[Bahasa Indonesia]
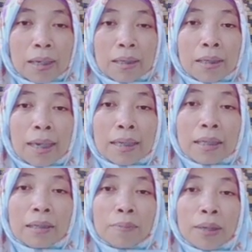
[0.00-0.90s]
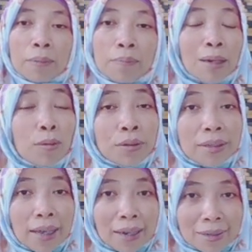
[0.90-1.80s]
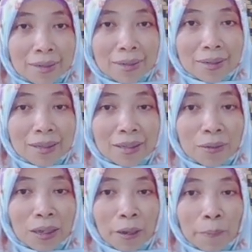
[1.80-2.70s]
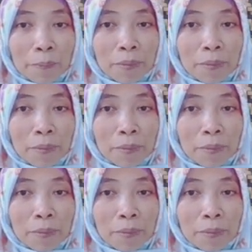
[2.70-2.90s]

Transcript: dan seberapa urgen gitu ya.